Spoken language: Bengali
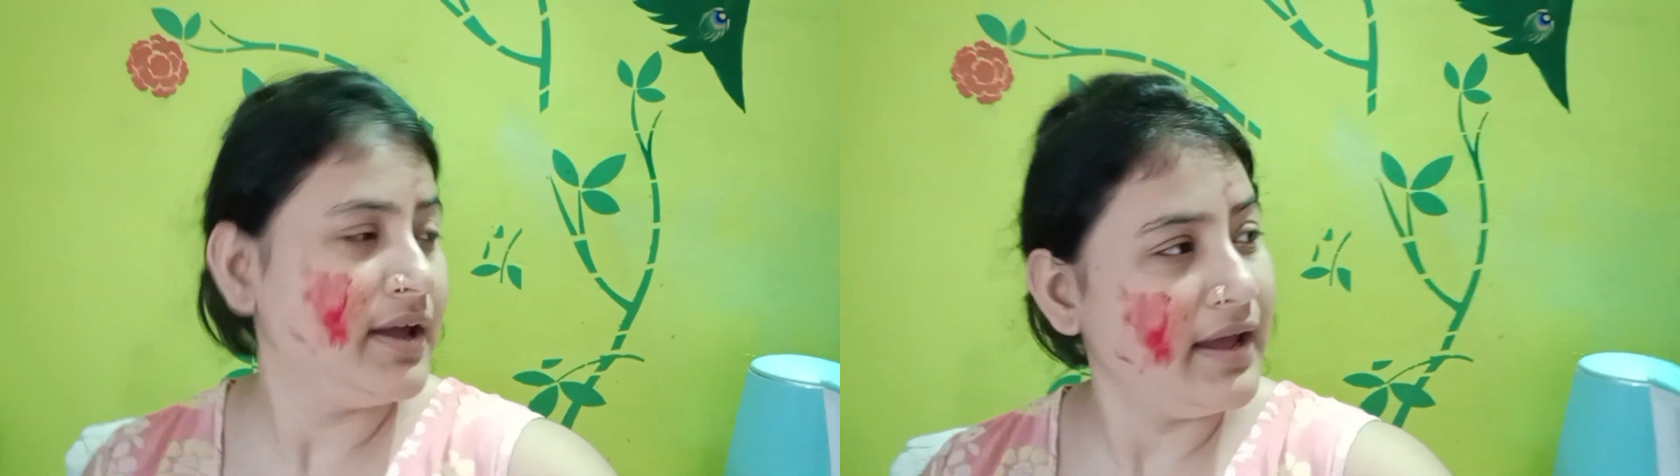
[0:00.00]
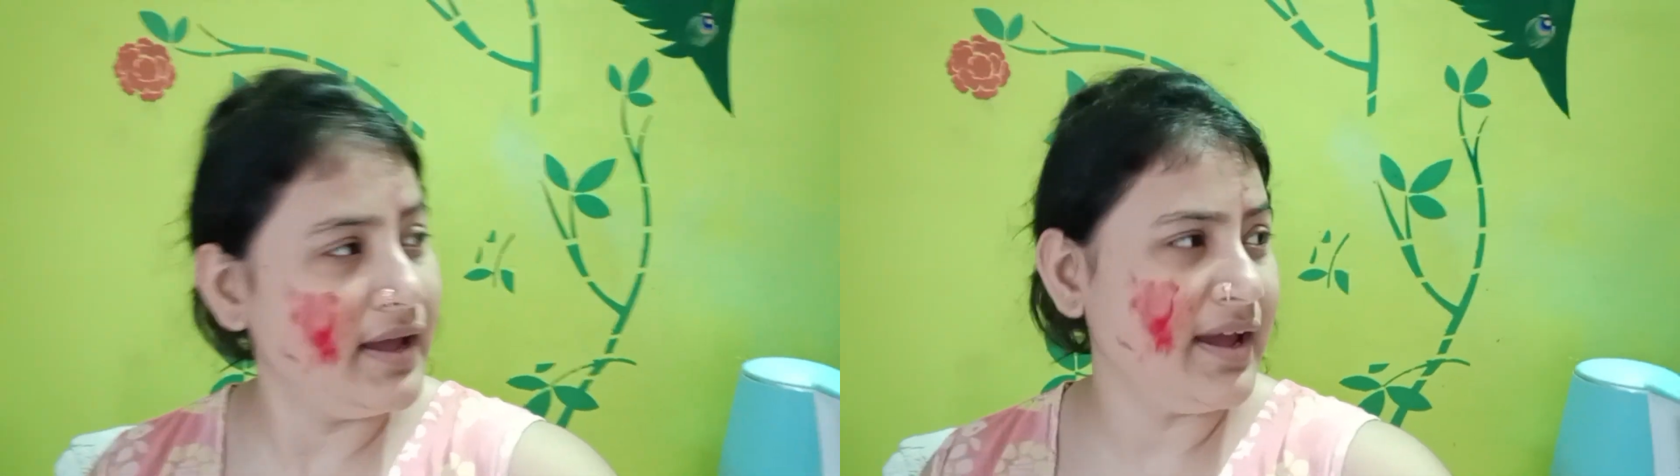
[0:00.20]

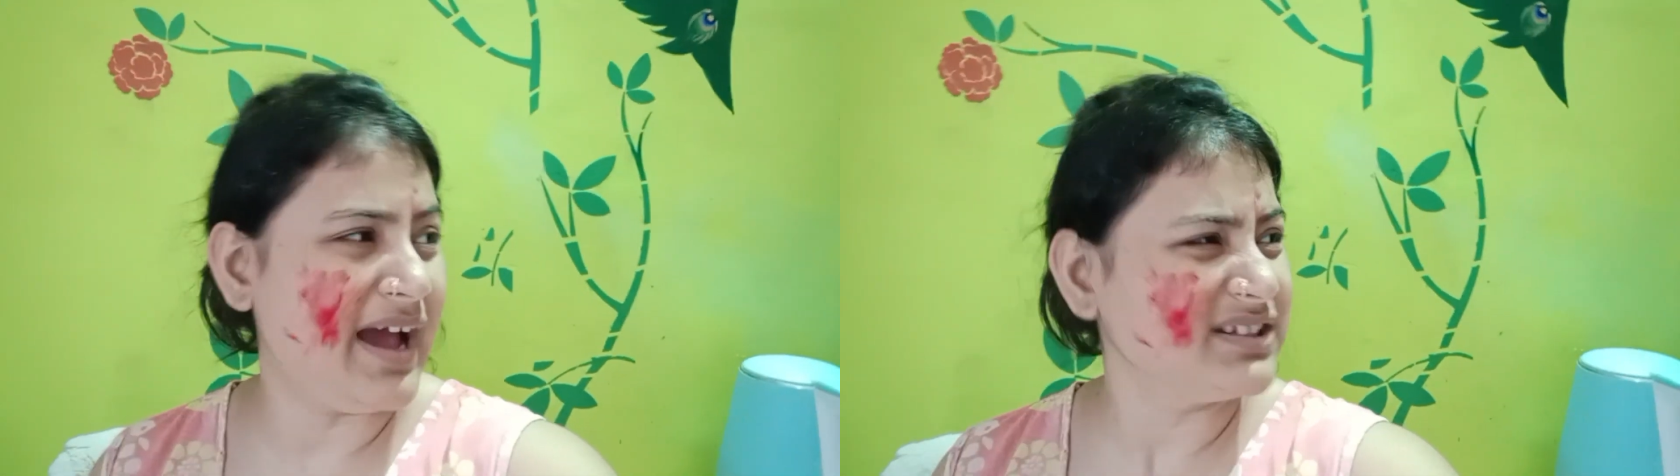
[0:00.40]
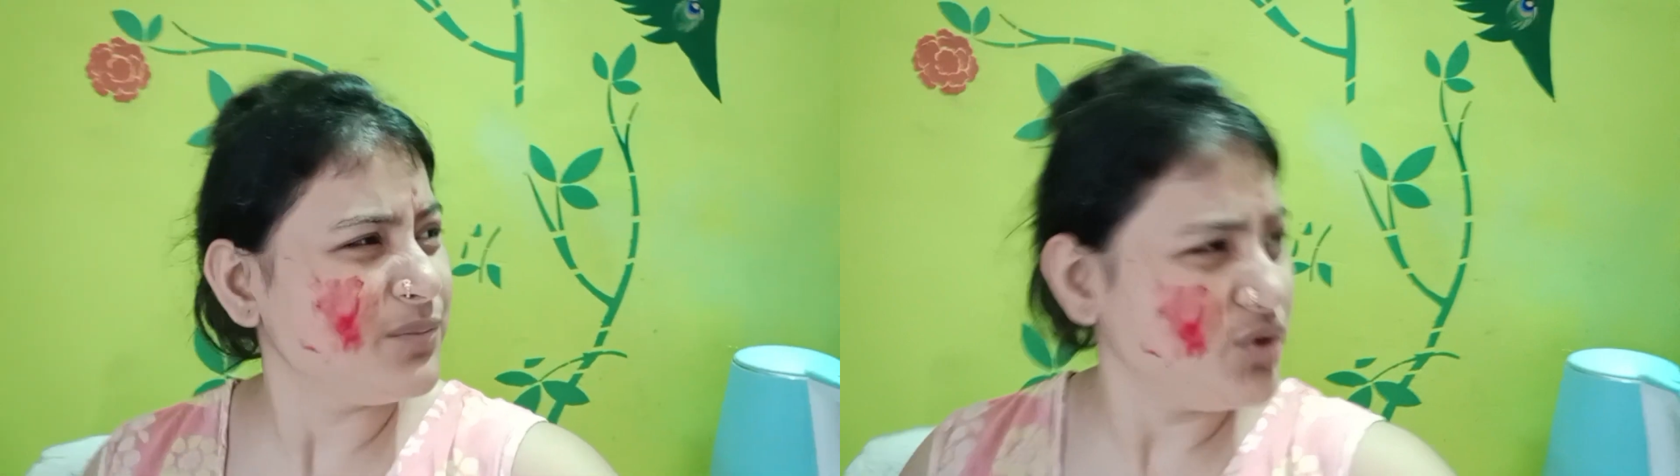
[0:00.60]
হ্যাঁ
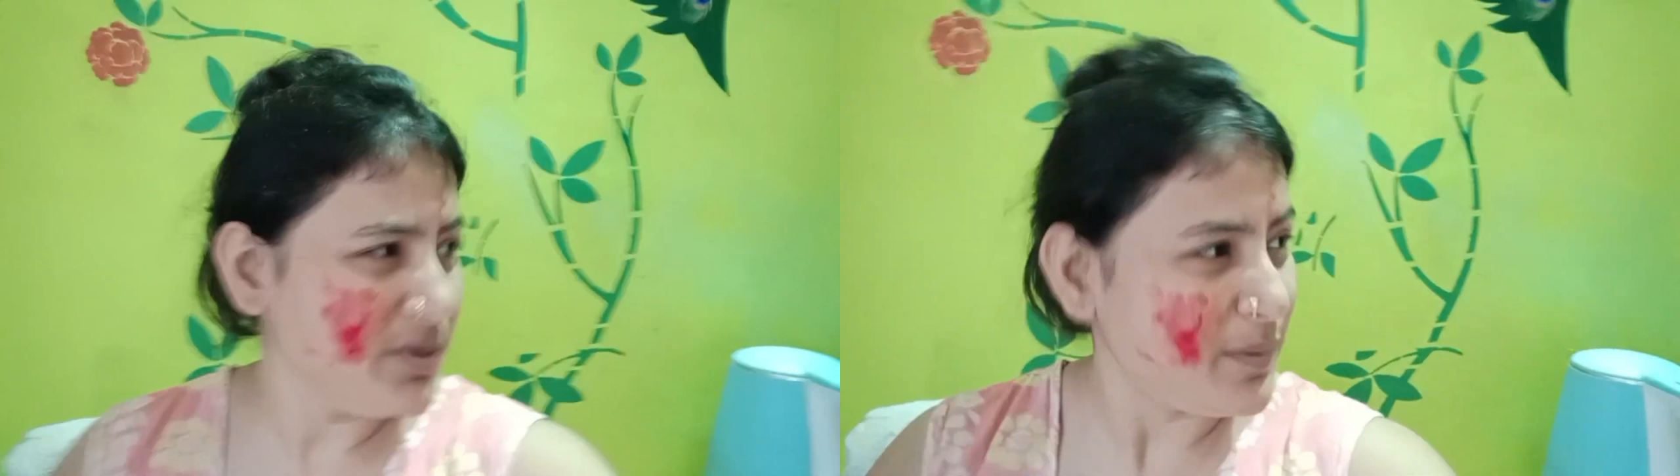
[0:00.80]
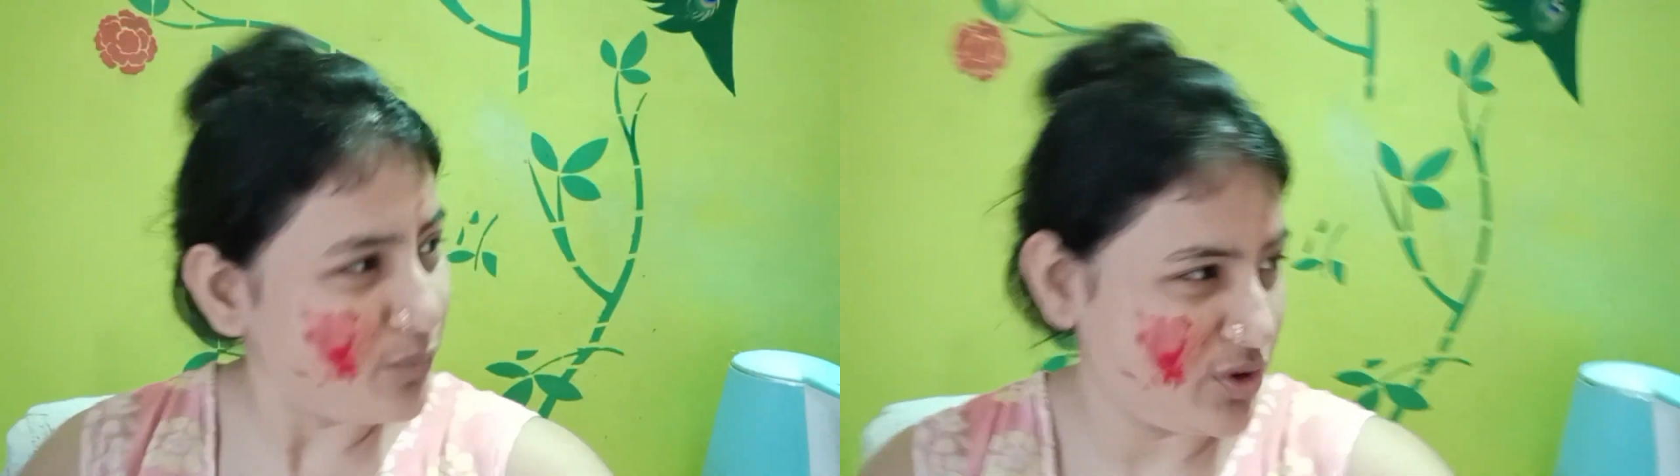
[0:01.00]
আজকে
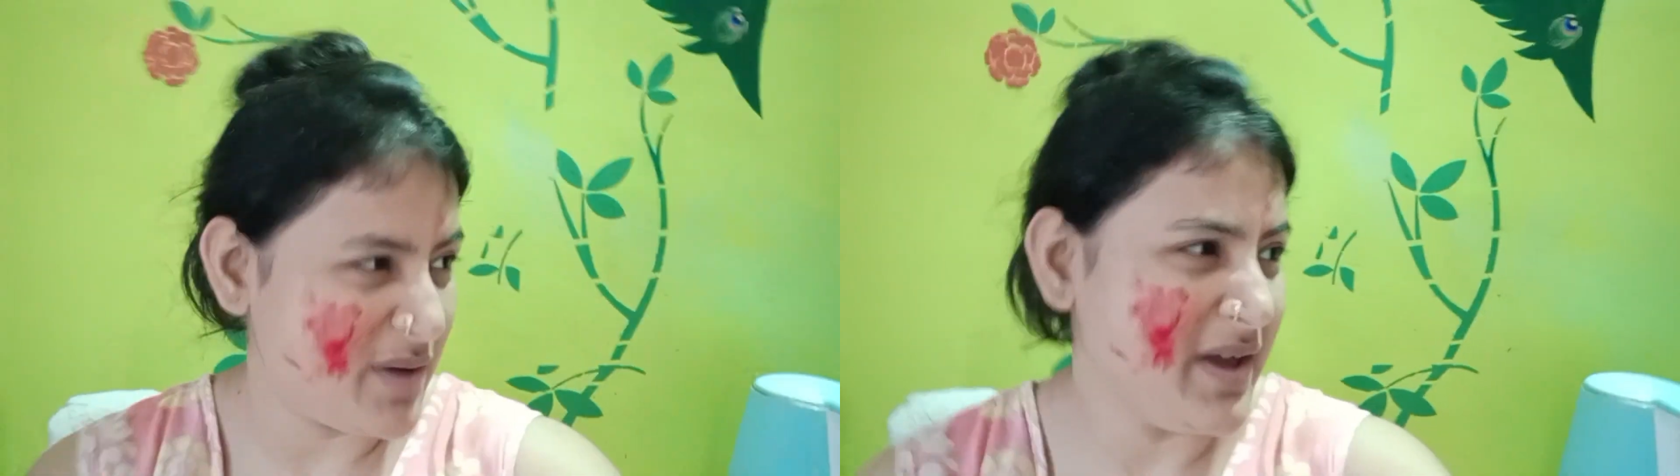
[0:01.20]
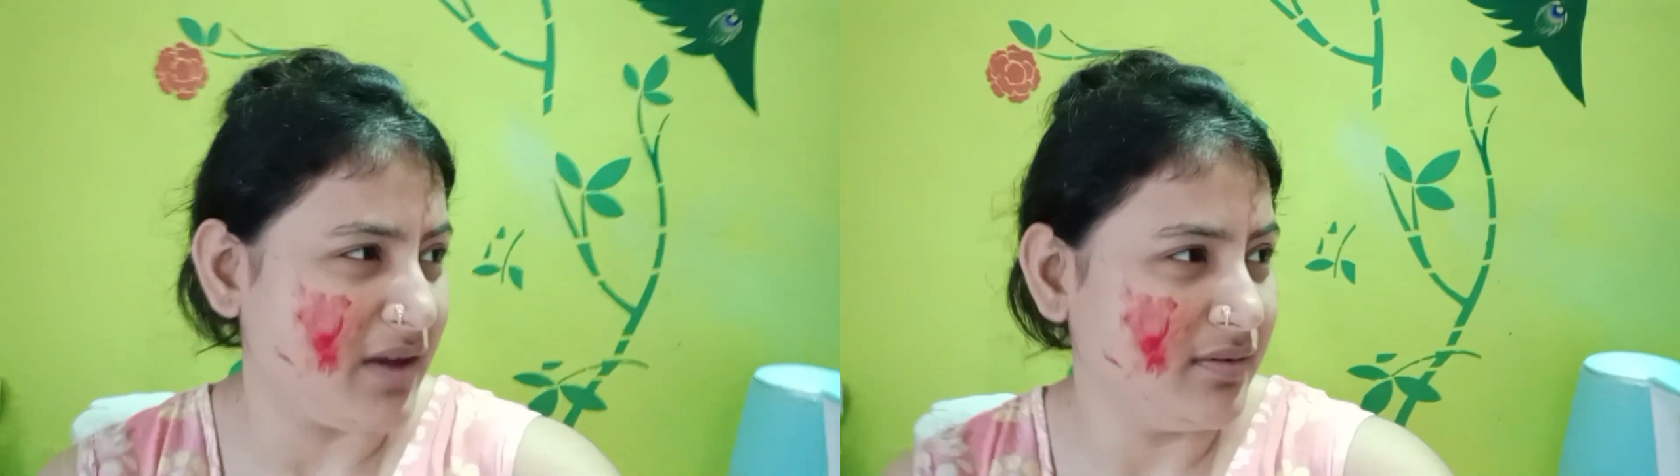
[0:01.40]
পূর্ণিমা পড়াবে